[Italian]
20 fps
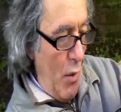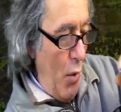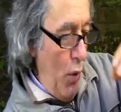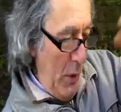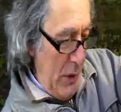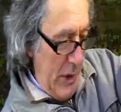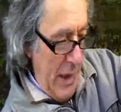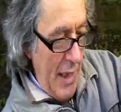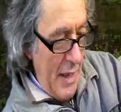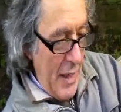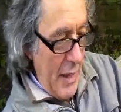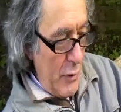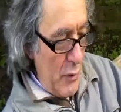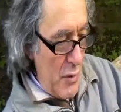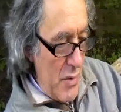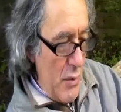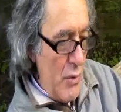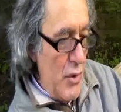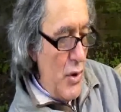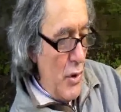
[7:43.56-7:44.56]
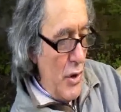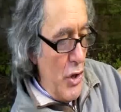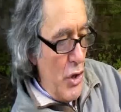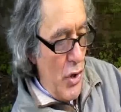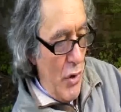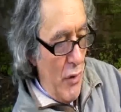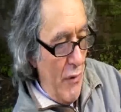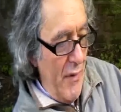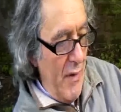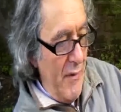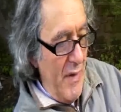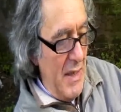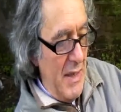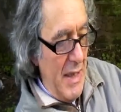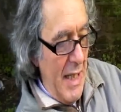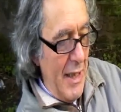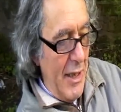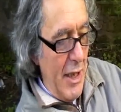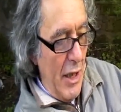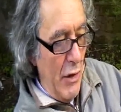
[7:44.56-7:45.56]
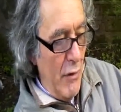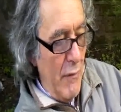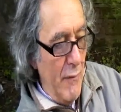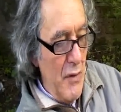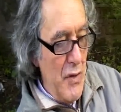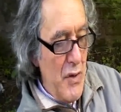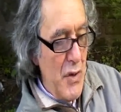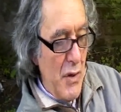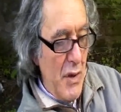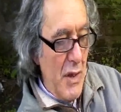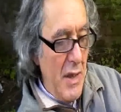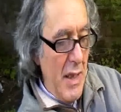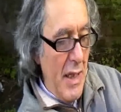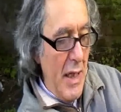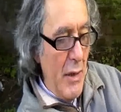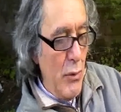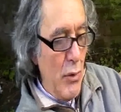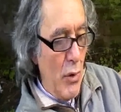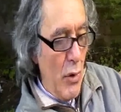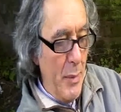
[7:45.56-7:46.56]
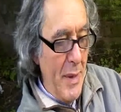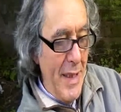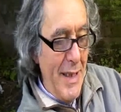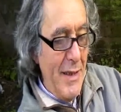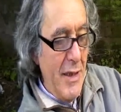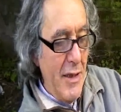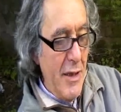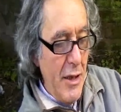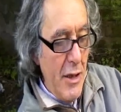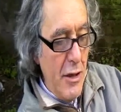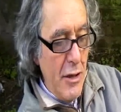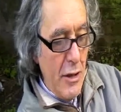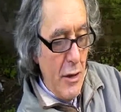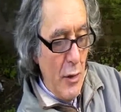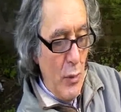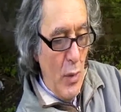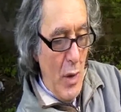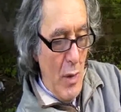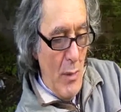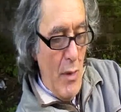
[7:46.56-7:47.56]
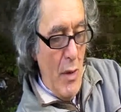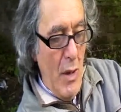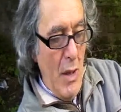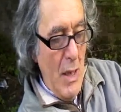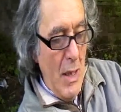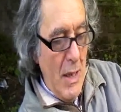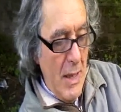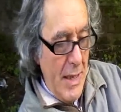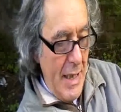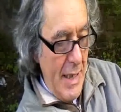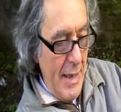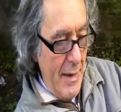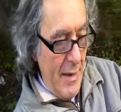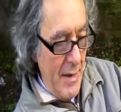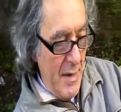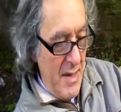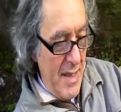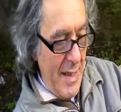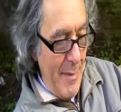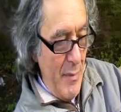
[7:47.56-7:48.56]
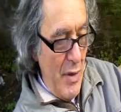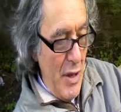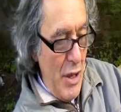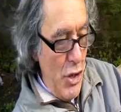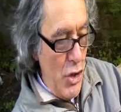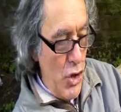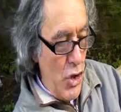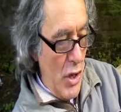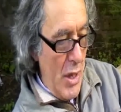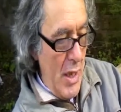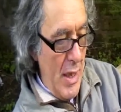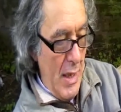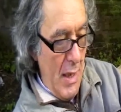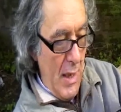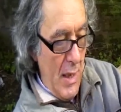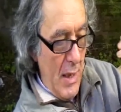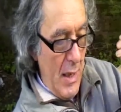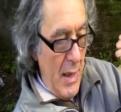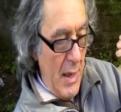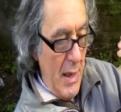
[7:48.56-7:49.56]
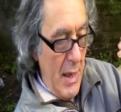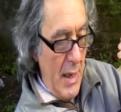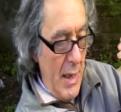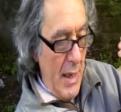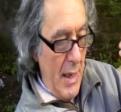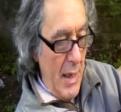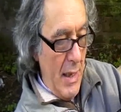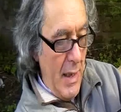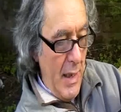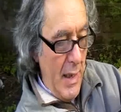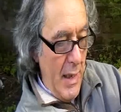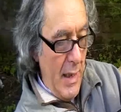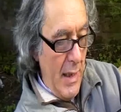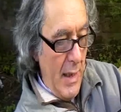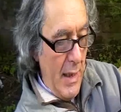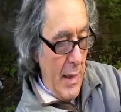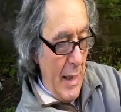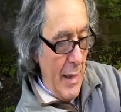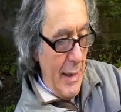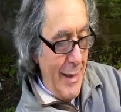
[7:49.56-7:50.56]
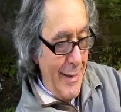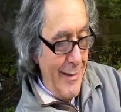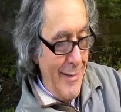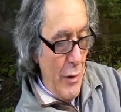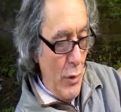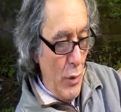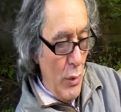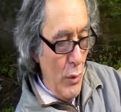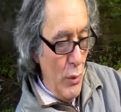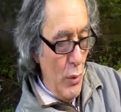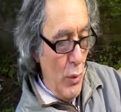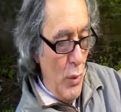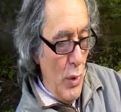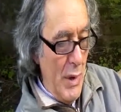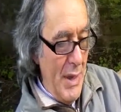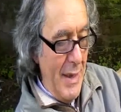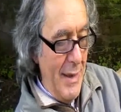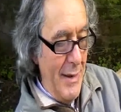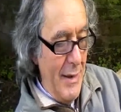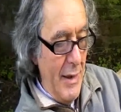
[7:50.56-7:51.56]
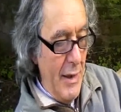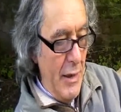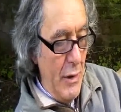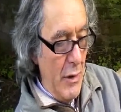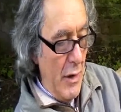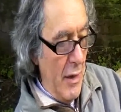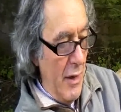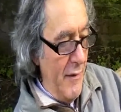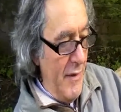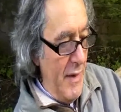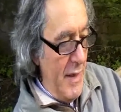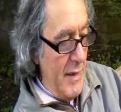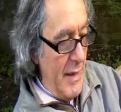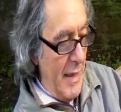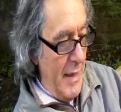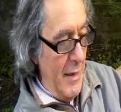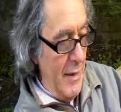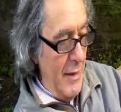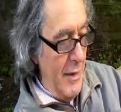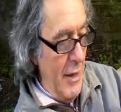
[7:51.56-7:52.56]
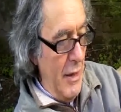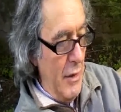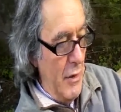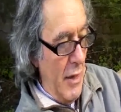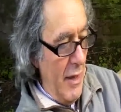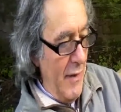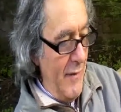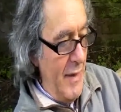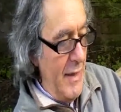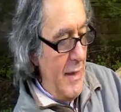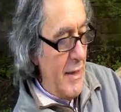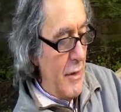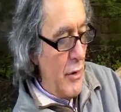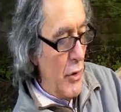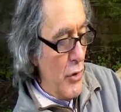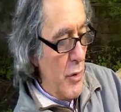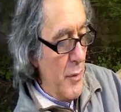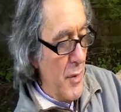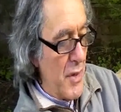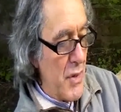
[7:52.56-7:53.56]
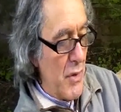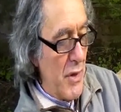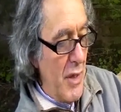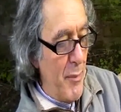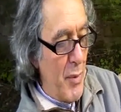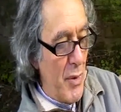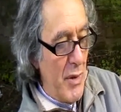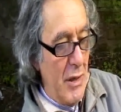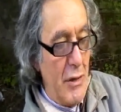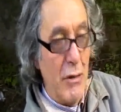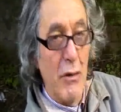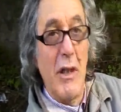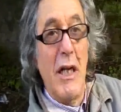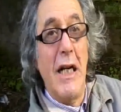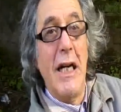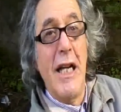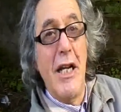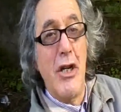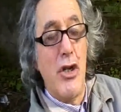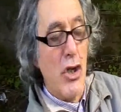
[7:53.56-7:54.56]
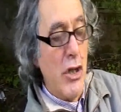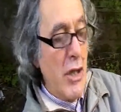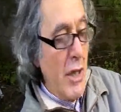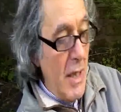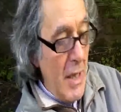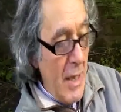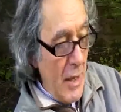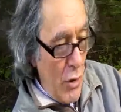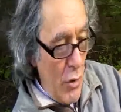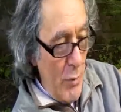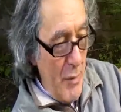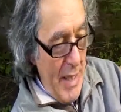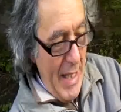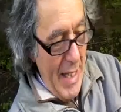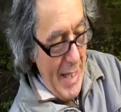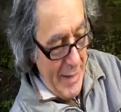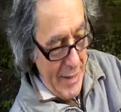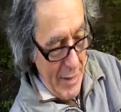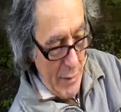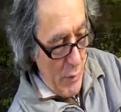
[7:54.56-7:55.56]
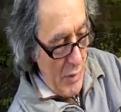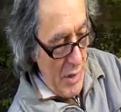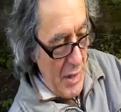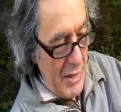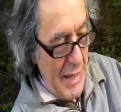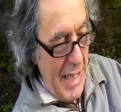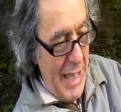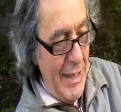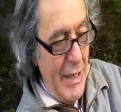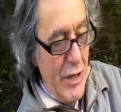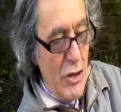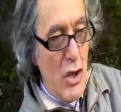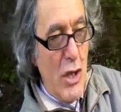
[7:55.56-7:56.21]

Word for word: Oltre alla Costituzione c'è ovviamente anche la Convenzione europea dei diritti dell'uomo che stabilisce eh, all'articolo 2 il diritto alla vita. Il diritto alla vita di ogni persona è protetto dalla legge, come anche qui in Italia.